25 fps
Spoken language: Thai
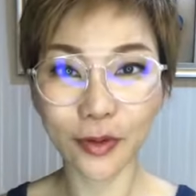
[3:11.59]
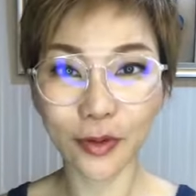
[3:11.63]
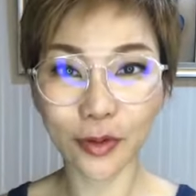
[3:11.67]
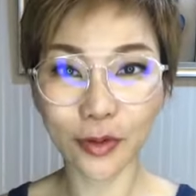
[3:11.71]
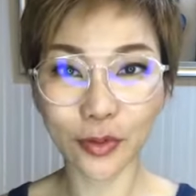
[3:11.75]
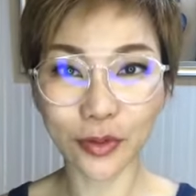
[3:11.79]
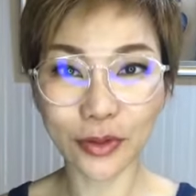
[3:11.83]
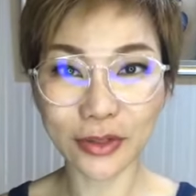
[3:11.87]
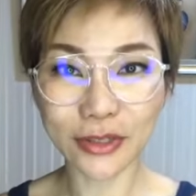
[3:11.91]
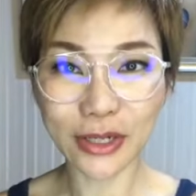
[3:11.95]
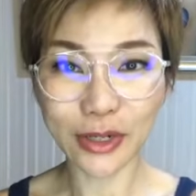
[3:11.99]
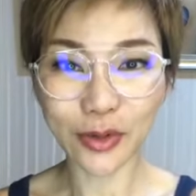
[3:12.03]
กด
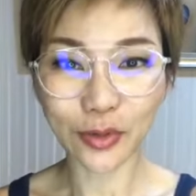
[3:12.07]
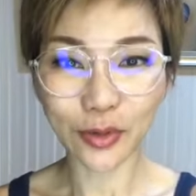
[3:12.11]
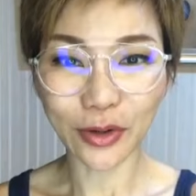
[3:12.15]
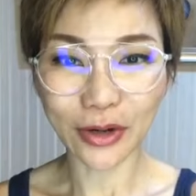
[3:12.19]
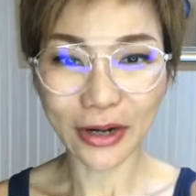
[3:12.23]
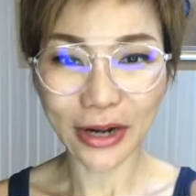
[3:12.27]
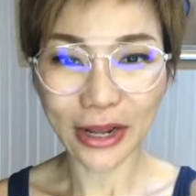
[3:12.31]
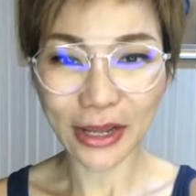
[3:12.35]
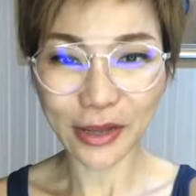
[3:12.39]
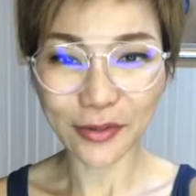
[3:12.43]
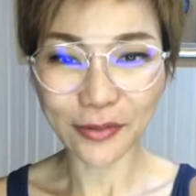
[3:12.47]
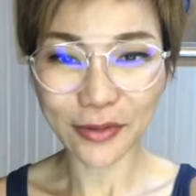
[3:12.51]
หัวใจกด
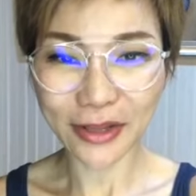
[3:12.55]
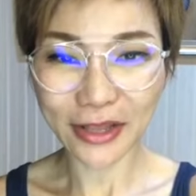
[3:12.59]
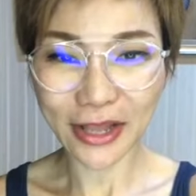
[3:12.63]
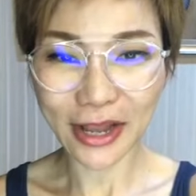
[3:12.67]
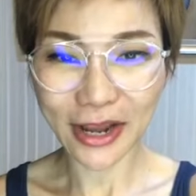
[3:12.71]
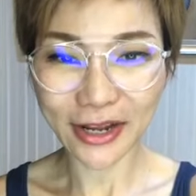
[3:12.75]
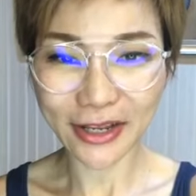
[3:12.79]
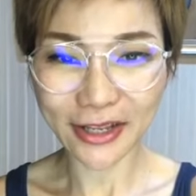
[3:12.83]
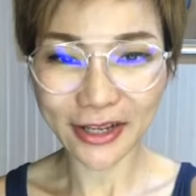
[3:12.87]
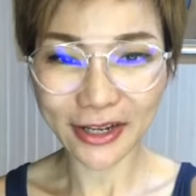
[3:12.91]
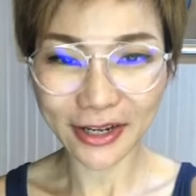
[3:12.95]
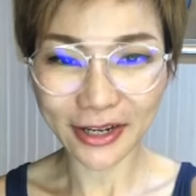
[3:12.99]
ไลค์มา
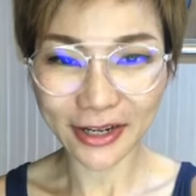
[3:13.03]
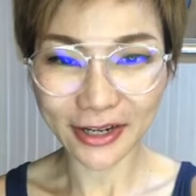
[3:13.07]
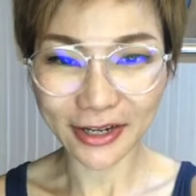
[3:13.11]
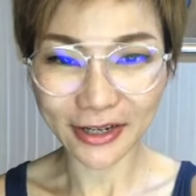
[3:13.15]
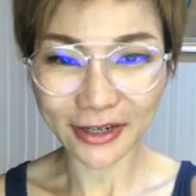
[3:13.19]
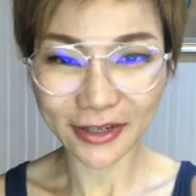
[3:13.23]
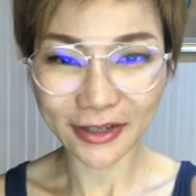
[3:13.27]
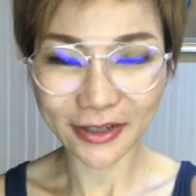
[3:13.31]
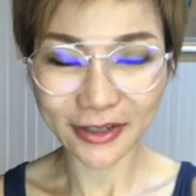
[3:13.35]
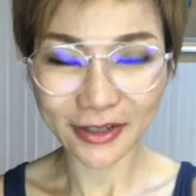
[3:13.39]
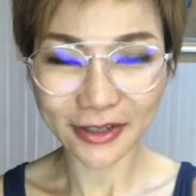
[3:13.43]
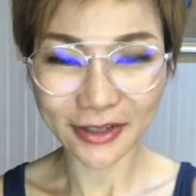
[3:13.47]
ได้นะคะ
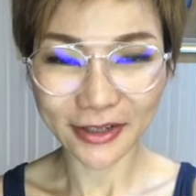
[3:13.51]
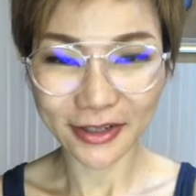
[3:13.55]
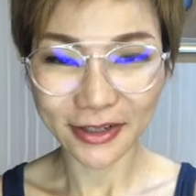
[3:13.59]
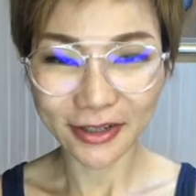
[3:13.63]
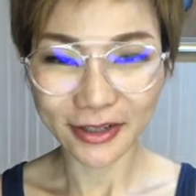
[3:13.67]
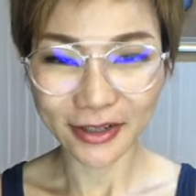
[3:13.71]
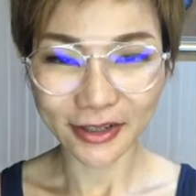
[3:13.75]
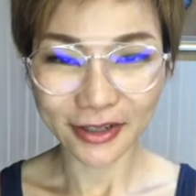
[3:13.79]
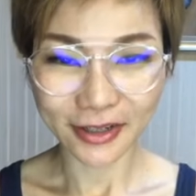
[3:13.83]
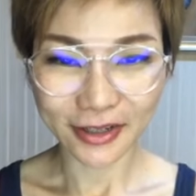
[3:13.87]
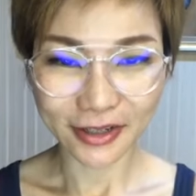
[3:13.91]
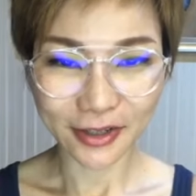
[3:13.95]

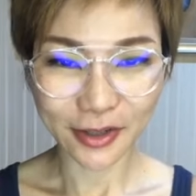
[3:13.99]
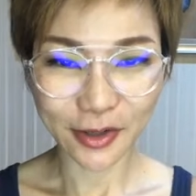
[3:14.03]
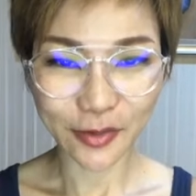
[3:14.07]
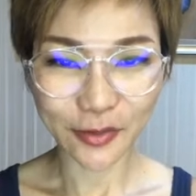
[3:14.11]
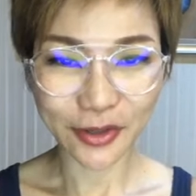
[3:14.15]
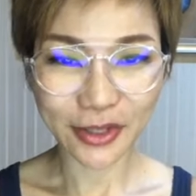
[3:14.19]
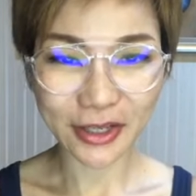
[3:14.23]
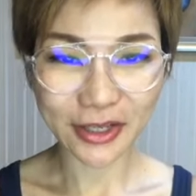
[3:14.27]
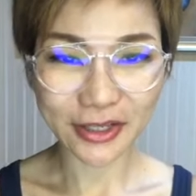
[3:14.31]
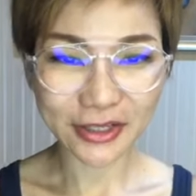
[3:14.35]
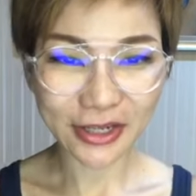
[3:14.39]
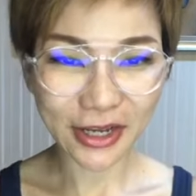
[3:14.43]
เดี๋ยว
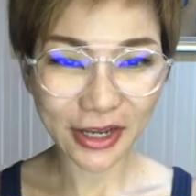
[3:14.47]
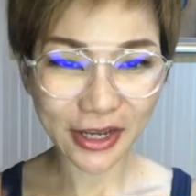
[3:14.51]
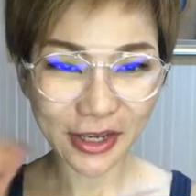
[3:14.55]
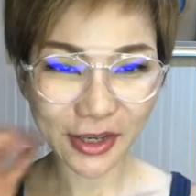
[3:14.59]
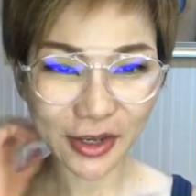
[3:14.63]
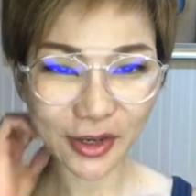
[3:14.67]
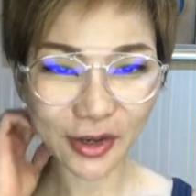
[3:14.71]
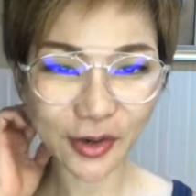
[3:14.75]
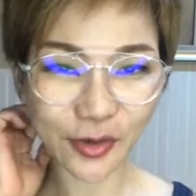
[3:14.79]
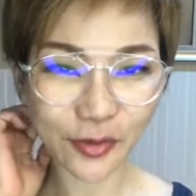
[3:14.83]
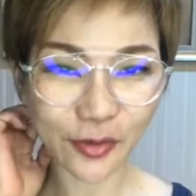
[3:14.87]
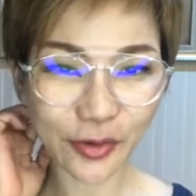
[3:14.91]
วันนี้ใช้
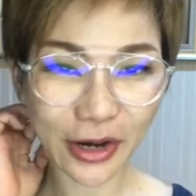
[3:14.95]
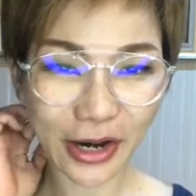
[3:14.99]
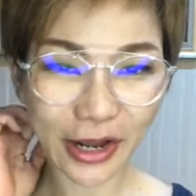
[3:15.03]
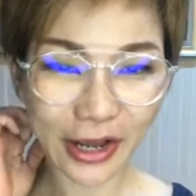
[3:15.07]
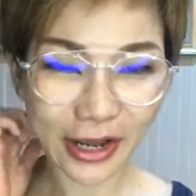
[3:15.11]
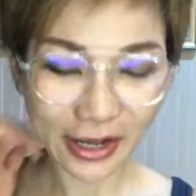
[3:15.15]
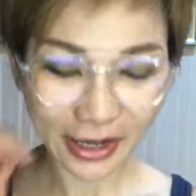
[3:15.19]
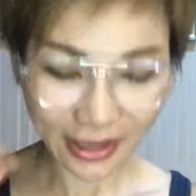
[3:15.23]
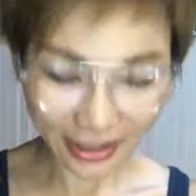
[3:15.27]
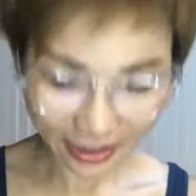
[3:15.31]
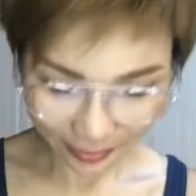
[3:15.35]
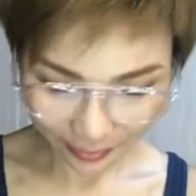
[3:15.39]
เว
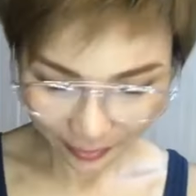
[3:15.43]
ลา